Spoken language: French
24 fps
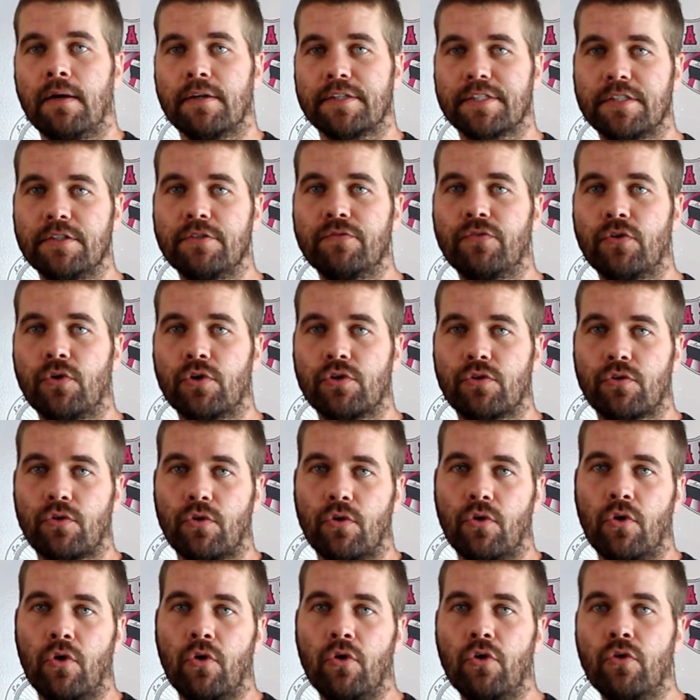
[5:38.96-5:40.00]
Si
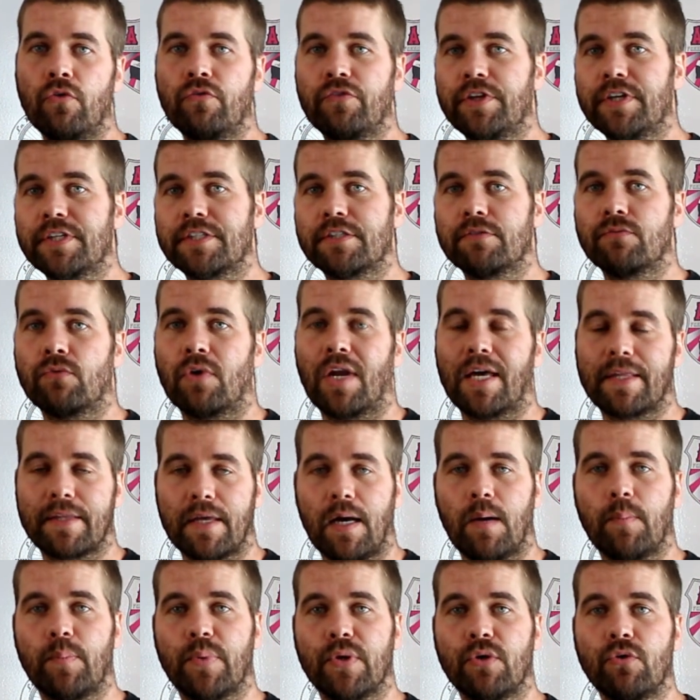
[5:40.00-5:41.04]
votre levier, si vous
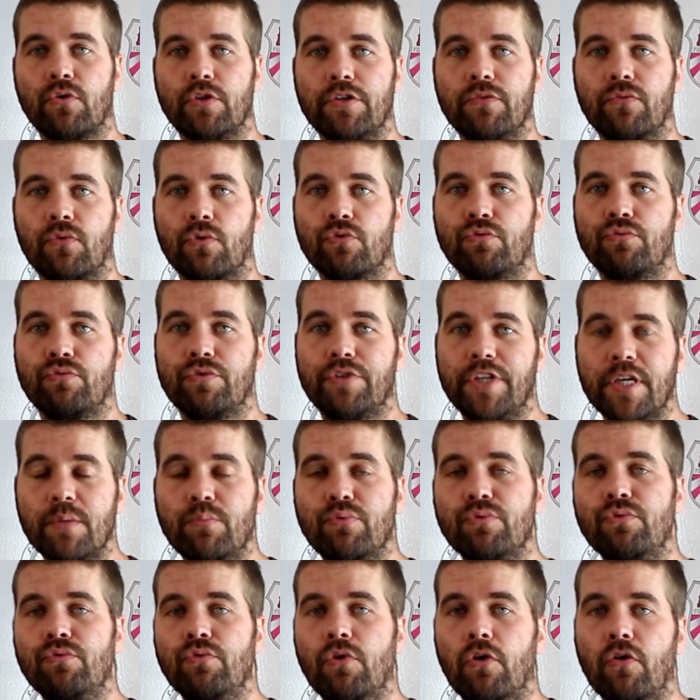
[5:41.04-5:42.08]
l'attrapez au niveau du
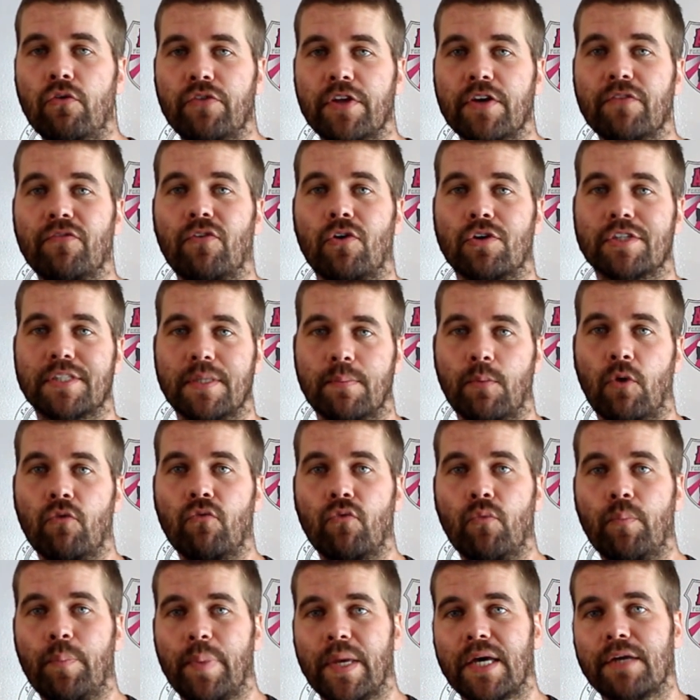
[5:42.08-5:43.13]
début du levier, forcément
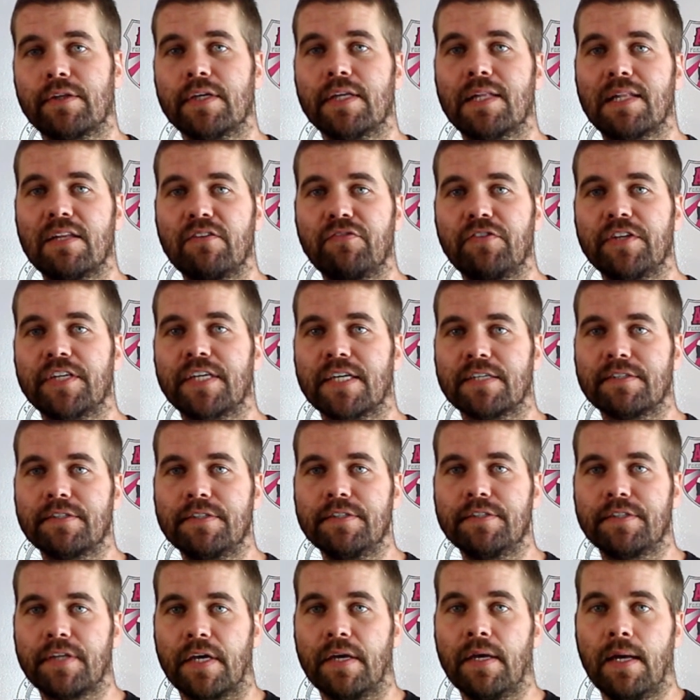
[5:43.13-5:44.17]
vous perdez de
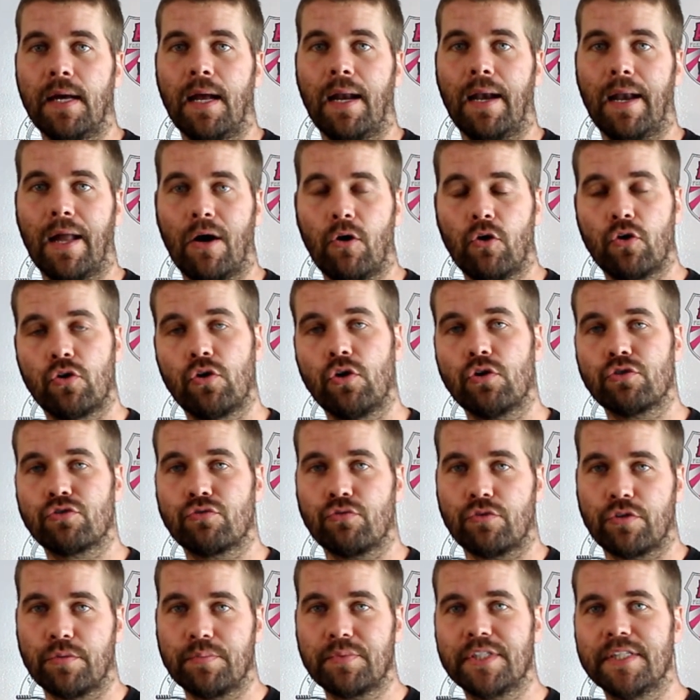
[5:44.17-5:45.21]
l'efficacité. Là encore, ce
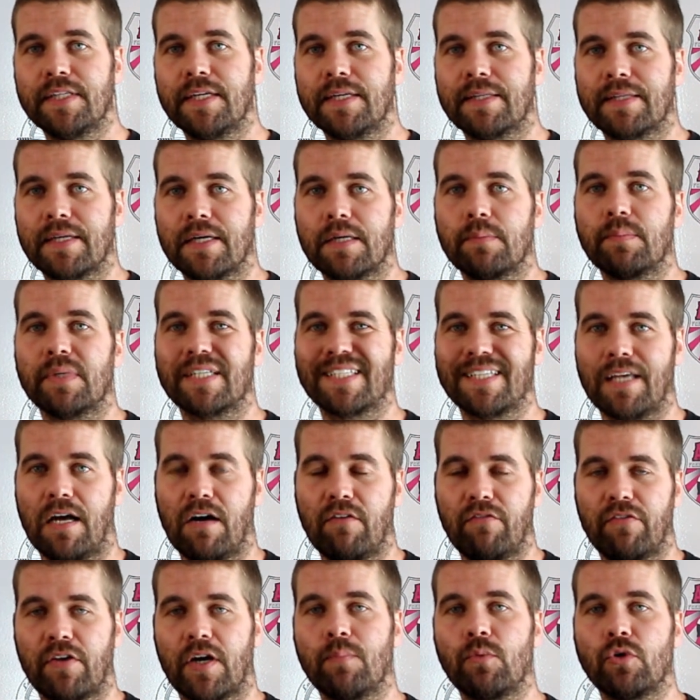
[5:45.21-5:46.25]
sont des petits détails, mais ça
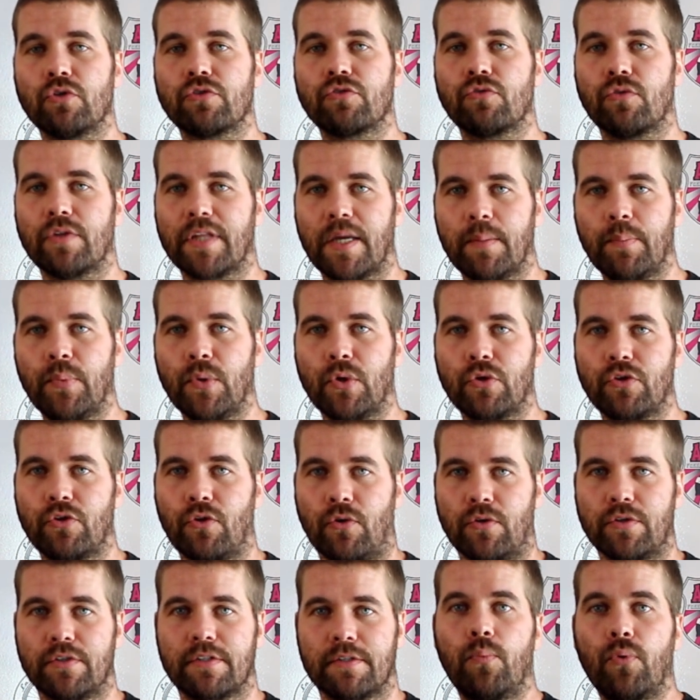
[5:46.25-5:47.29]
a vraiment son
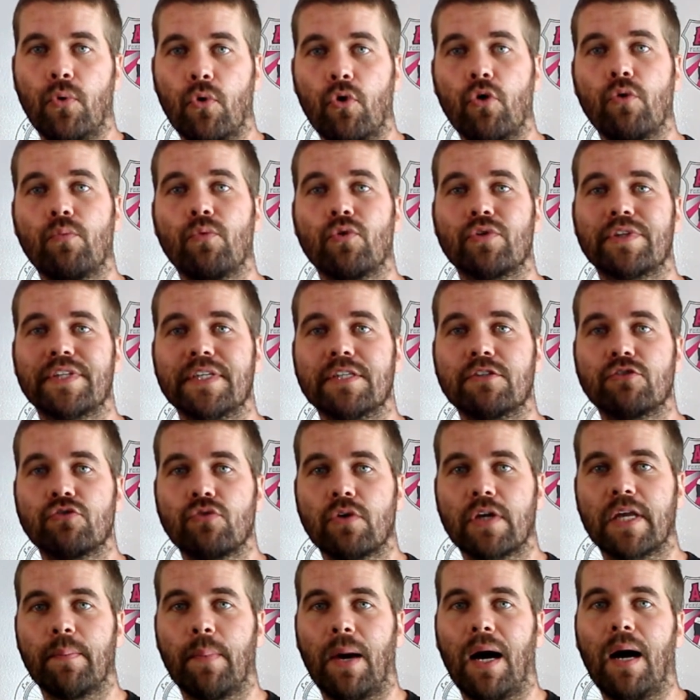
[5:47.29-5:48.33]
importance. Pour remonter
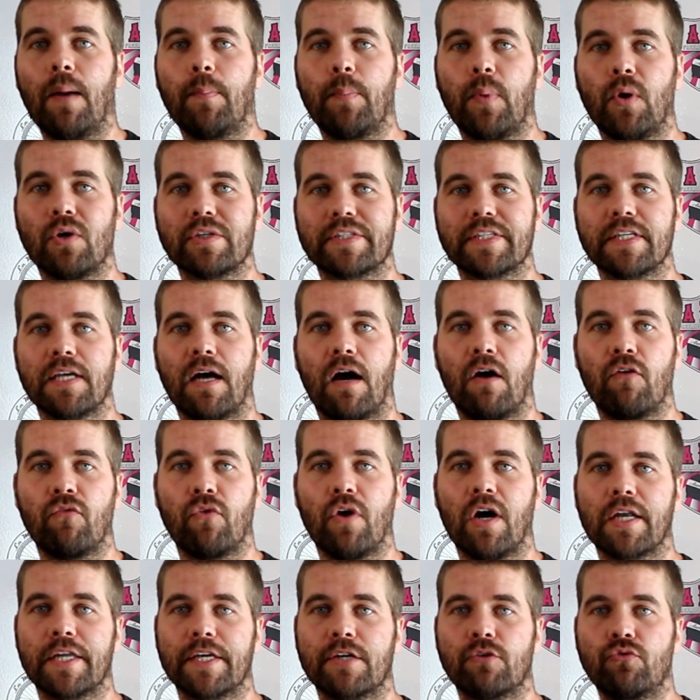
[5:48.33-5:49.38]
sur les bras, pensez à
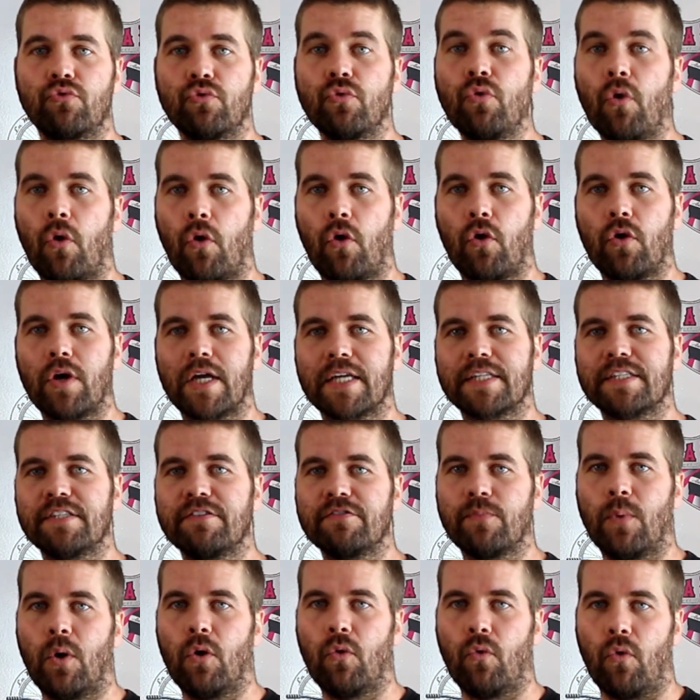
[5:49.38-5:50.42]
avoir les coudes
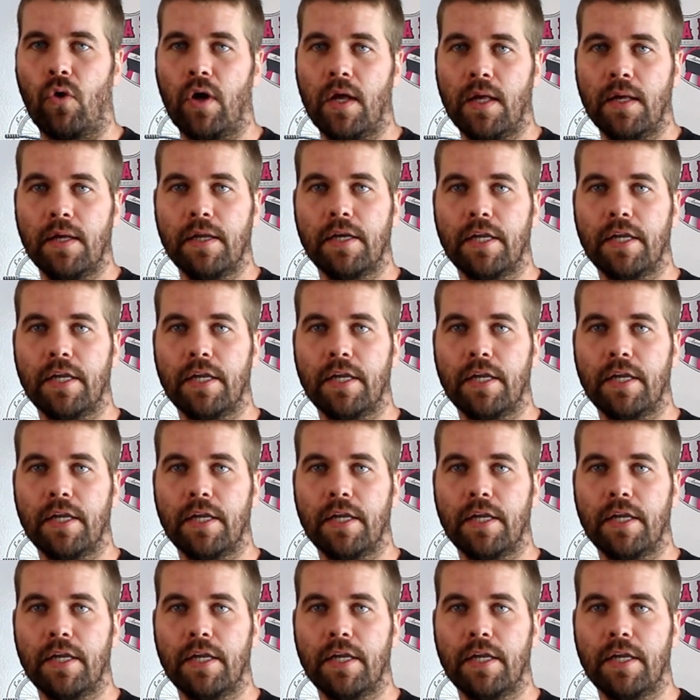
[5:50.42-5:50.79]
relativement hauts.